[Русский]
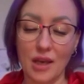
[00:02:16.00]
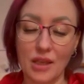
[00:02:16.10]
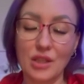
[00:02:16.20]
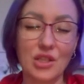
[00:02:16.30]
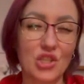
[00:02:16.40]

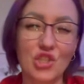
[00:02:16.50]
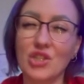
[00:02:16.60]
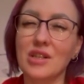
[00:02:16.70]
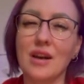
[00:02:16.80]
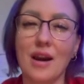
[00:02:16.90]
Это
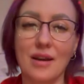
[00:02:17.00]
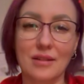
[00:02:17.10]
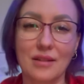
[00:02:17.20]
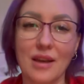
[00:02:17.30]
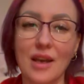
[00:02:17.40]

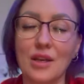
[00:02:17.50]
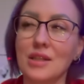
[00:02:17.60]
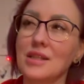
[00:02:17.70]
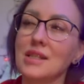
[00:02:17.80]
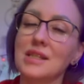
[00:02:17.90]
шикарно.
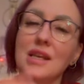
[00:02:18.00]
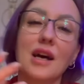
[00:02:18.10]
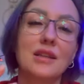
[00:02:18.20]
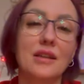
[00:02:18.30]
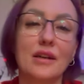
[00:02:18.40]

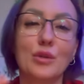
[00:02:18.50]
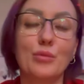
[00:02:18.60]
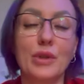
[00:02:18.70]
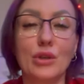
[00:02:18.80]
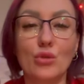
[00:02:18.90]
Сад, как и
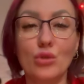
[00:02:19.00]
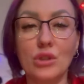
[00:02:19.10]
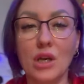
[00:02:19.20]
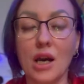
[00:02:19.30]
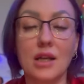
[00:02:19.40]

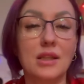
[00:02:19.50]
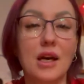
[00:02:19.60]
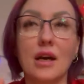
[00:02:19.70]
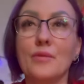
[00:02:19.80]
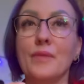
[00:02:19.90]
природа,
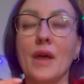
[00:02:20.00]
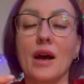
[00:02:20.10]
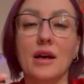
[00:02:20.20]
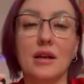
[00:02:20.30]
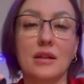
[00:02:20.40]
она
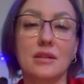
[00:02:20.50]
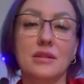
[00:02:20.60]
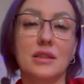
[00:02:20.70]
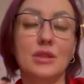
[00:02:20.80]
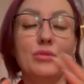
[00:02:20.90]
а,
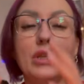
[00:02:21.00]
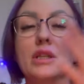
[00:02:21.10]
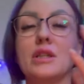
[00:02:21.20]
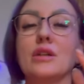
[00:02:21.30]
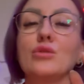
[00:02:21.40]

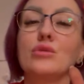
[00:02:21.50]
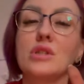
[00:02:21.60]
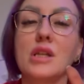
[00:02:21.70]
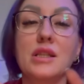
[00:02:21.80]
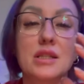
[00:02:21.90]
имеет такое,
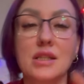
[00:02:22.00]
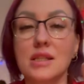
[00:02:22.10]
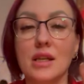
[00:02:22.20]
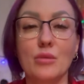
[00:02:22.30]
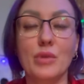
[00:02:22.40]
знаете,
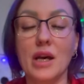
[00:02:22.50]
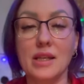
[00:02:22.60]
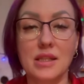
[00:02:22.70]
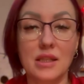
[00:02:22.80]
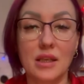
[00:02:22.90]

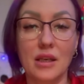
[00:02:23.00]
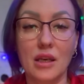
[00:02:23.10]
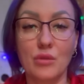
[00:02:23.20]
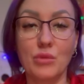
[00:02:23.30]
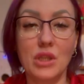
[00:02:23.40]
разнообразие
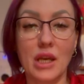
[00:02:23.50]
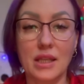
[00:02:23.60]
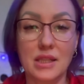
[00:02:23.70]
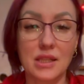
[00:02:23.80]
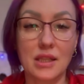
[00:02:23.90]

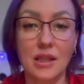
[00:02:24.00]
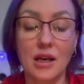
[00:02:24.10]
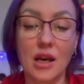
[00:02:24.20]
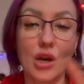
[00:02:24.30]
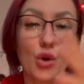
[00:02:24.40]
меняться,
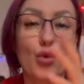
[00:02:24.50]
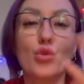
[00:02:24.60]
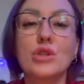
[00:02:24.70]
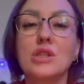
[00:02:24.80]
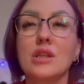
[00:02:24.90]
да,
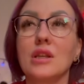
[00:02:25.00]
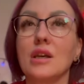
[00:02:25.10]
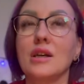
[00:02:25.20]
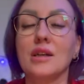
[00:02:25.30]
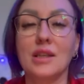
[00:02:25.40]
осень,
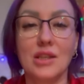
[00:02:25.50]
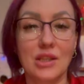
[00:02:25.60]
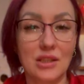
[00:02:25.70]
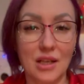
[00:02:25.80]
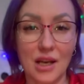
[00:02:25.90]
какие
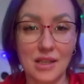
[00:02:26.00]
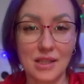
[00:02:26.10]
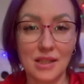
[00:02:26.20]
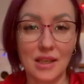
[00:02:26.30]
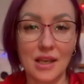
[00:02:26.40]

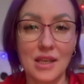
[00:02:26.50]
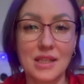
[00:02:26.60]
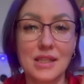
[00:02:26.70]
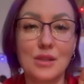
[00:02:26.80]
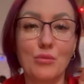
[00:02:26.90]
краски,
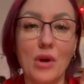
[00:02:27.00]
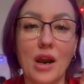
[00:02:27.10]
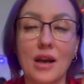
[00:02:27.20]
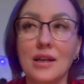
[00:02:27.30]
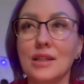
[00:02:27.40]

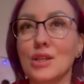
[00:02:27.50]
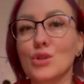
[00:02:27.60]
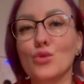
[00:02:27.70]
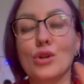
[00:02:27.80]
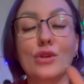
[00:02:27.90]
зима,
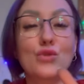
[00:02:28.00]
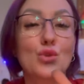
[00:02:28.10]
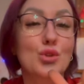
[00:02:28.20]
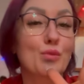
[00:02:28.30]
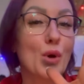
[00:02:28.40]
насколько
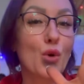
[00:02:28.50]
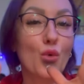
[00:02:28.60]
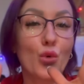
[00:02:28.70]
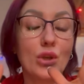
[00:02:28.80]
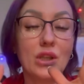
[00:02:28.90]
все
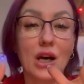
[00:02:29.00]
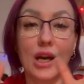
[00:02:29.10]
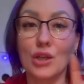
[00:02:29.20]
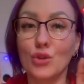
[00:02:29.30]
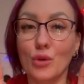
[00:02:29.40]
спокойно,
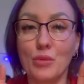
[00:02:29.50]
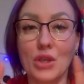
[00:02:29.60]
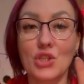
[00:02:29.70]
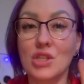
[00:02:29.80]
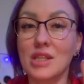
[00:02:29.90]
но
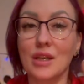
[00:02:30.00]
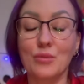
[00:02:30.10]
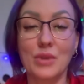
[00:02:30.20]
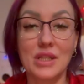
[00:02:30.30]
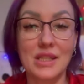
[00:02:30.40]
опять же снег
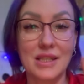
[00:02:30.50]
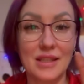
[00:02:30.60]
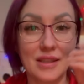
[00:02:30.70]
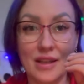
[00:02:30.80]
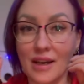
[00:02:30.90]

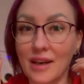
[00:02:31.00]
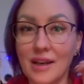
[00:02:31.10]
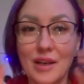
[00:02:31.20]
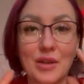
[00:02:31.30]
блестит, да,